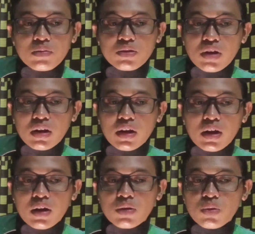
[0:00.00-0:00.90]

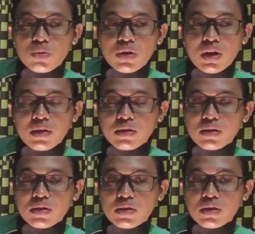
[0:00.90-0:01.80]
misalnya dulunya
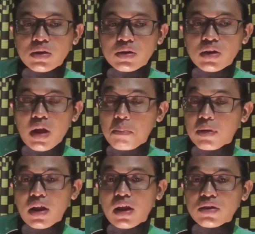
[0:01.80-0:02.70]
eh, 8
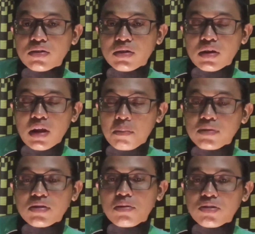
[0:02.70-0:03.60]
dari 8
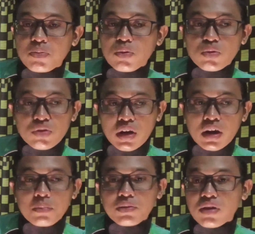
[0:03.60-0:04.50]
sampai 10
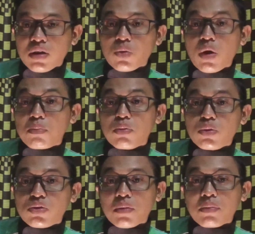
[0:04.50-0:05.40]
sekarang bisa 20
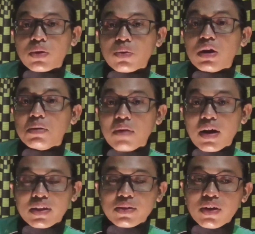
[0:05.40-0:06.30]
sampai
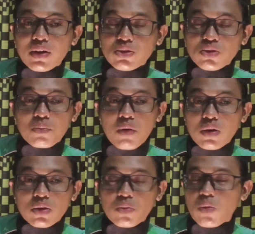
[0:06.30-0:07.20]
25 gitu ya kenceng
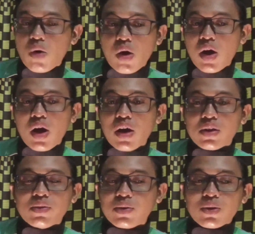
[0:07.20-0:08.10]
banget wah
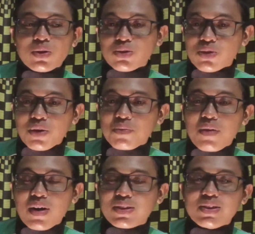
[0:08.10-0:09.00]
gitu seneng
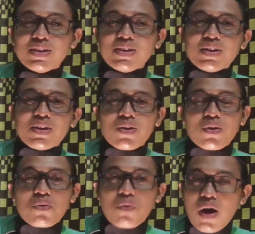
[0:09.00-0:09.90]
banget ini
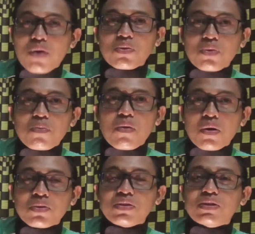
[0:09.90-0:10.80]
wah akunku
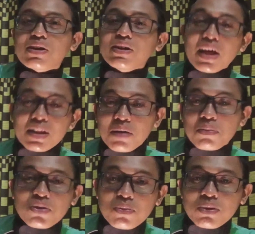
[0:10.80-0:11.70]
bagusin ternyata
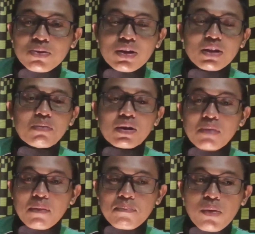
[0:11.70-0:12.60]
besok besoknya
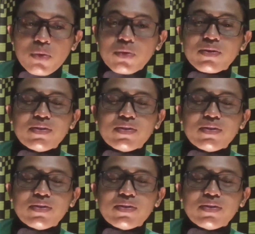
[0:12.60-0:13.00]
tiba-tiba bluk